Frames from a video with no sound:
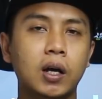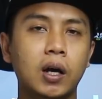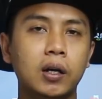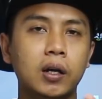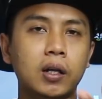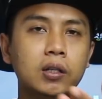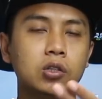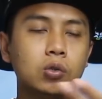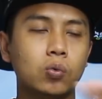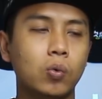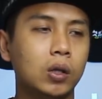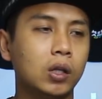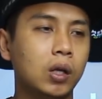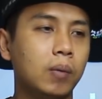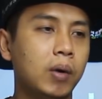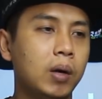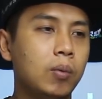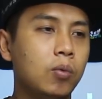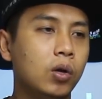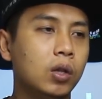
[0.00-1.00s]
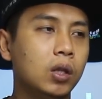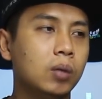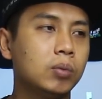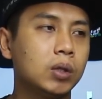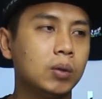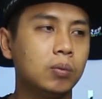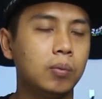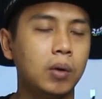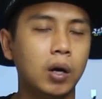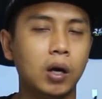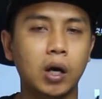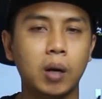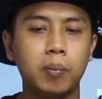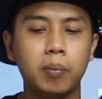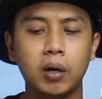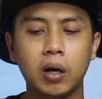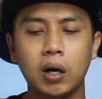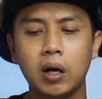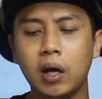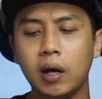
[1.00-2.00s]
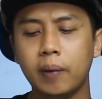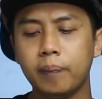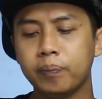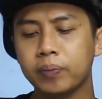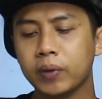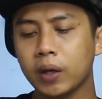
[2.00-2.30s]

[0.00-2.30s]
dengan Dead Squad kemarin mungkin teman-teman beranggapan alah